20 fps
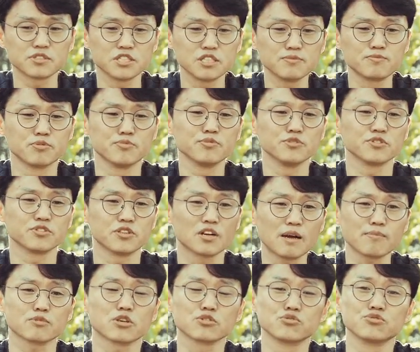이 부분들을
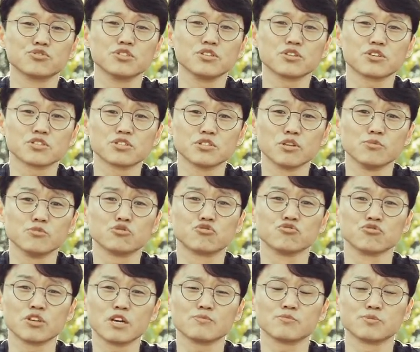함께 누리는 것이 너무
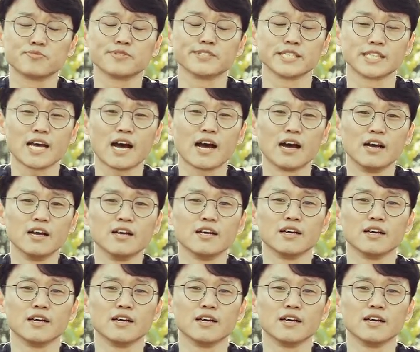중요한 부분이다.